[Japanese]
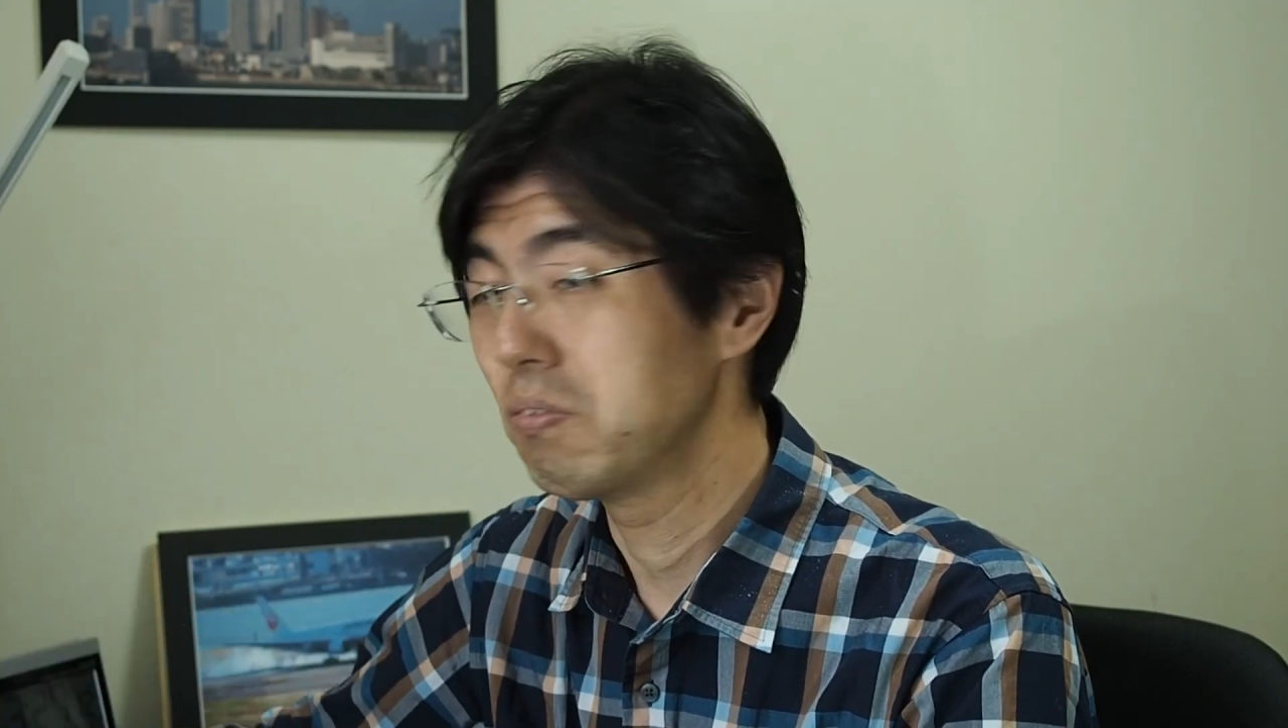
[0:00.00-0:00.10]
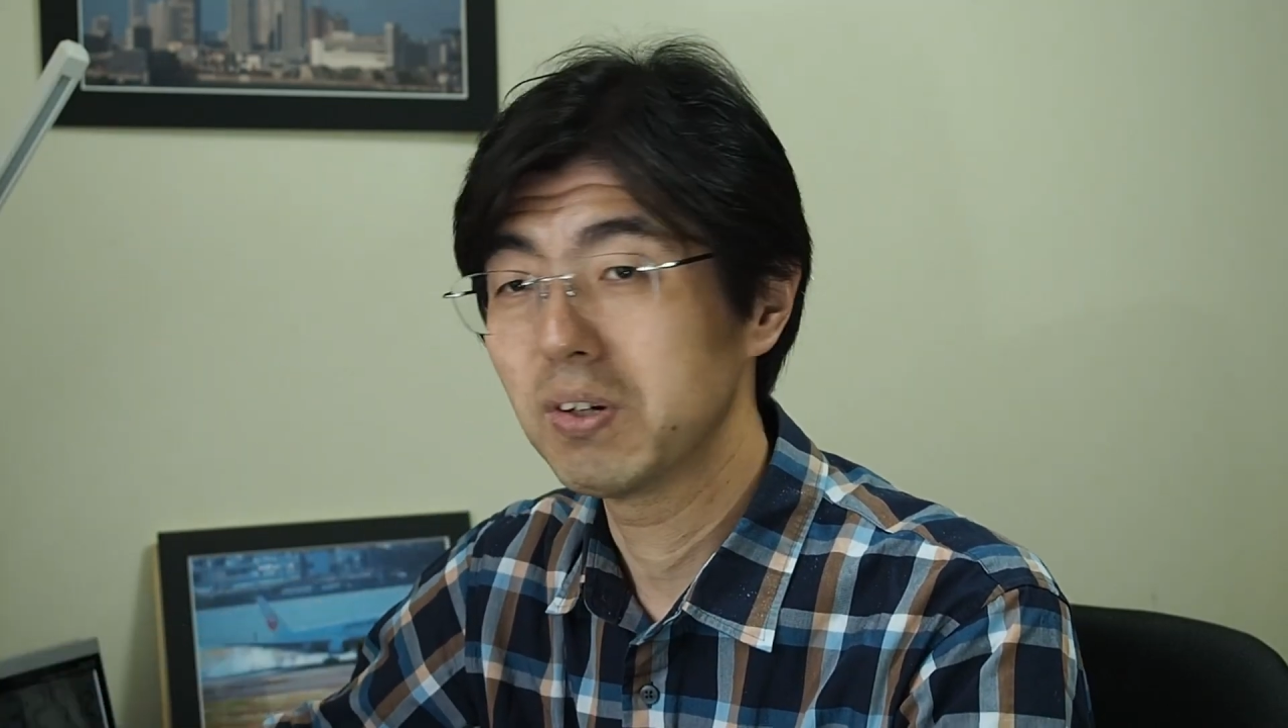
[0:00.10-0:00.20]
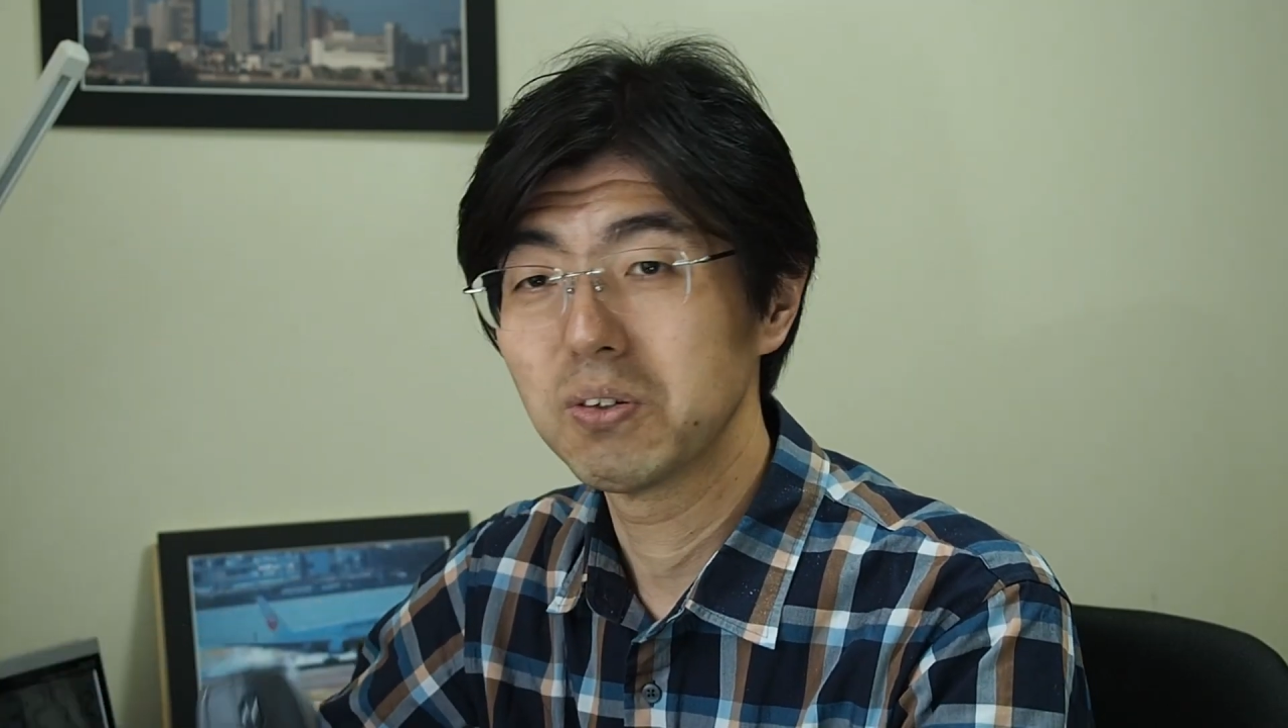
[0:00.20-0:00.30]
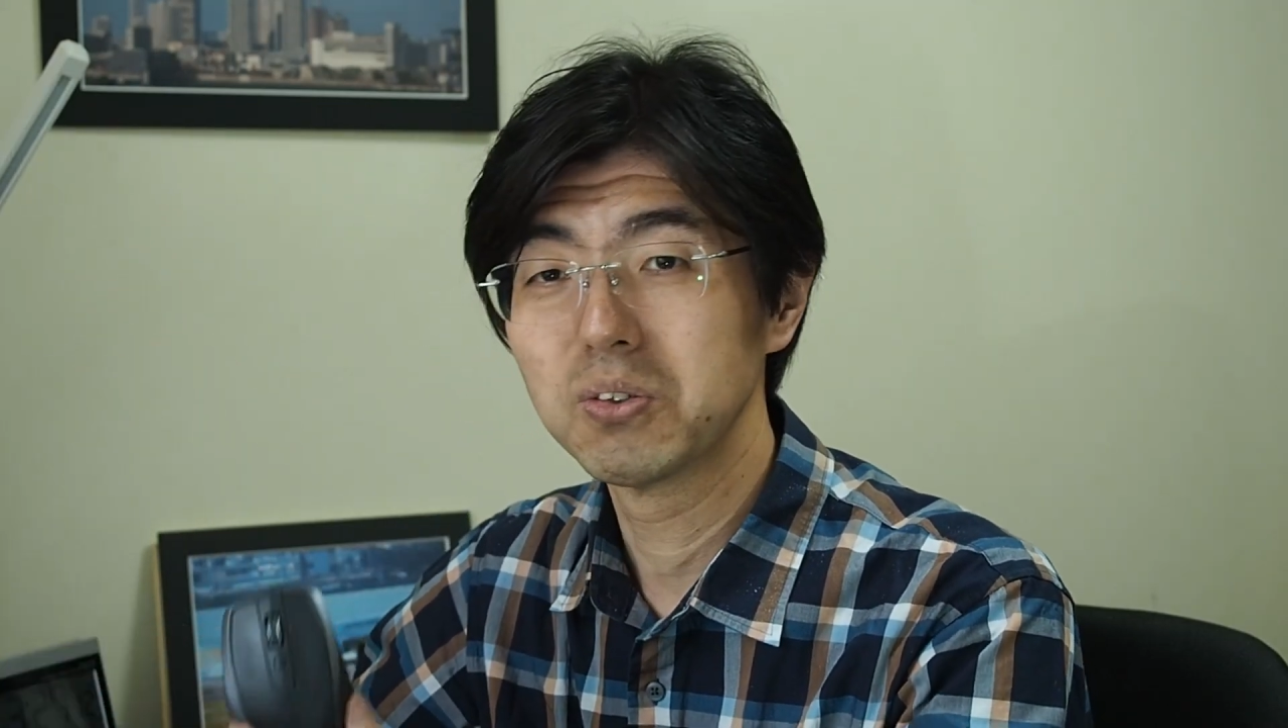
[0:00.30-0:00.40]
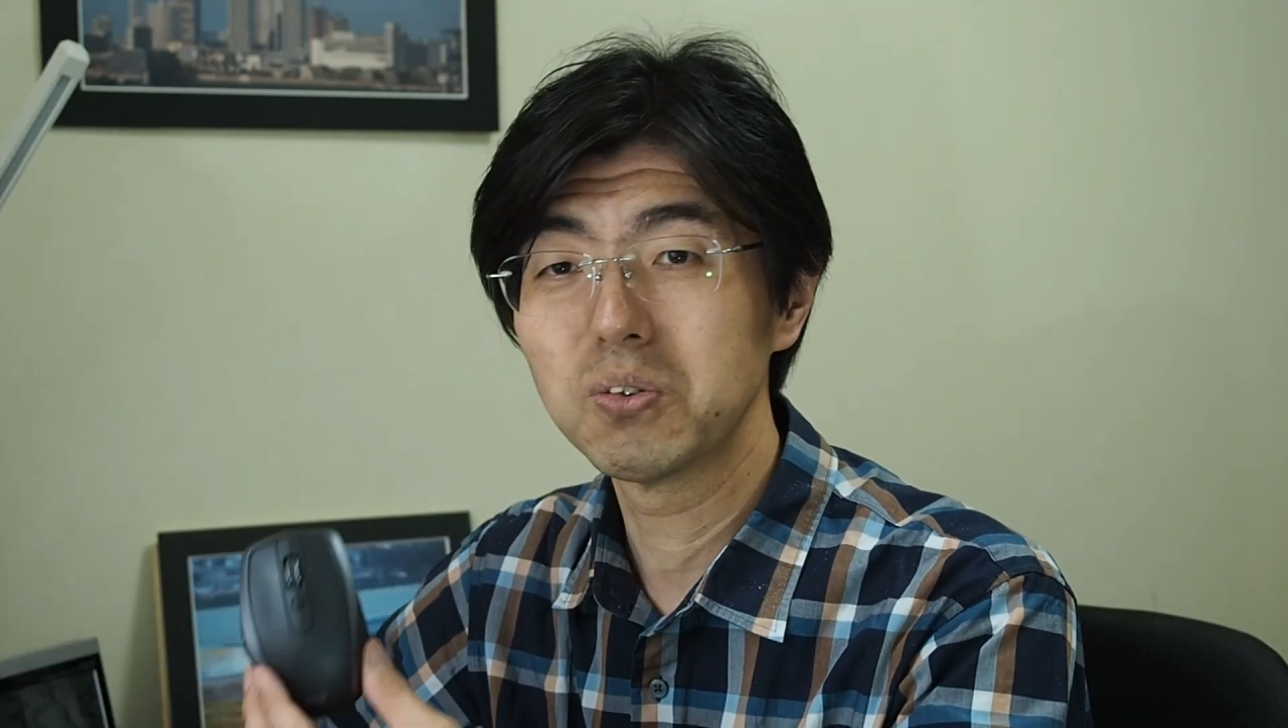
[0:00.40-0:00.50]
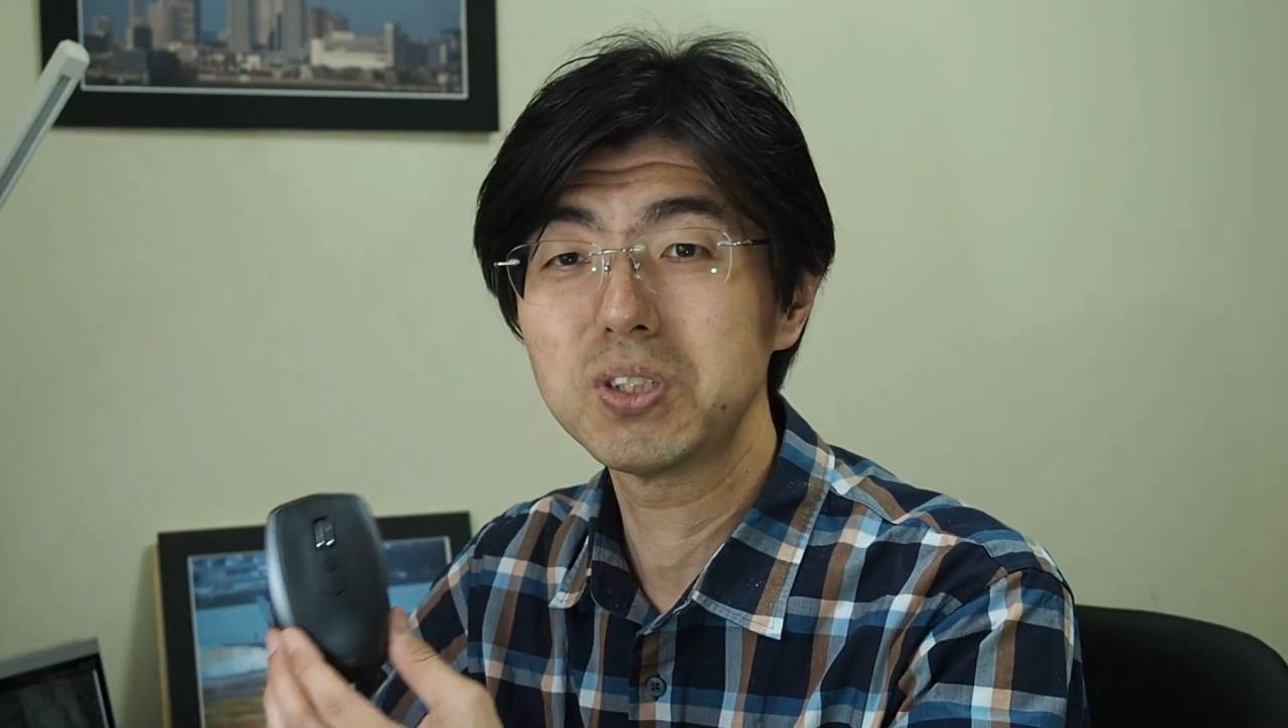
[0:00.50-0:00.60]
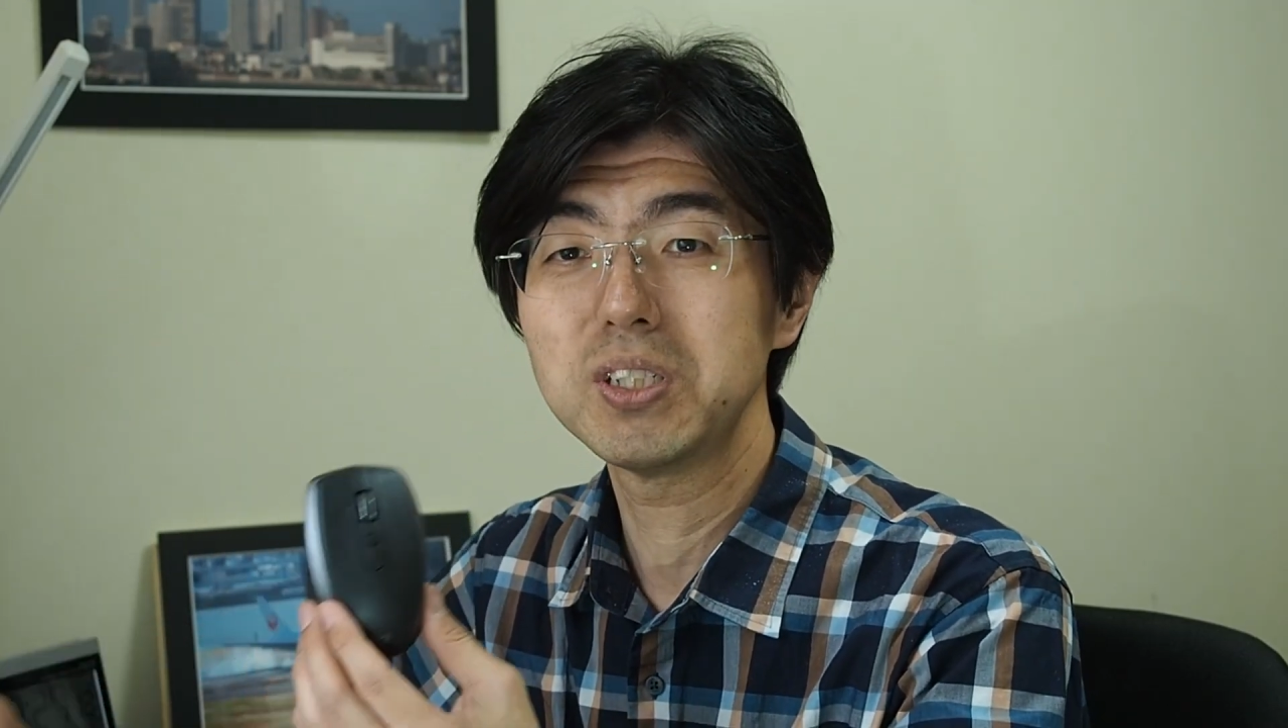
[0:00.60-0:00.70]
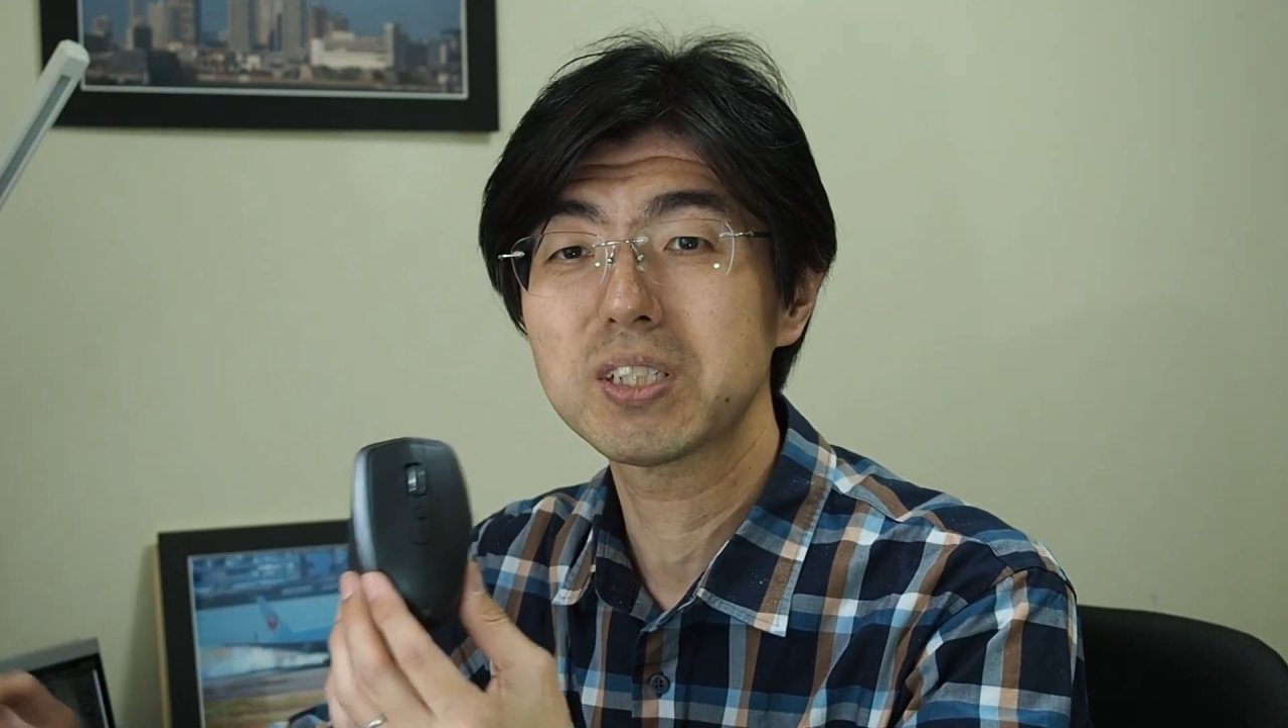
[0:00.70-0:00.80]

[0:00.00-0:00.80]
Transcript: あの同時に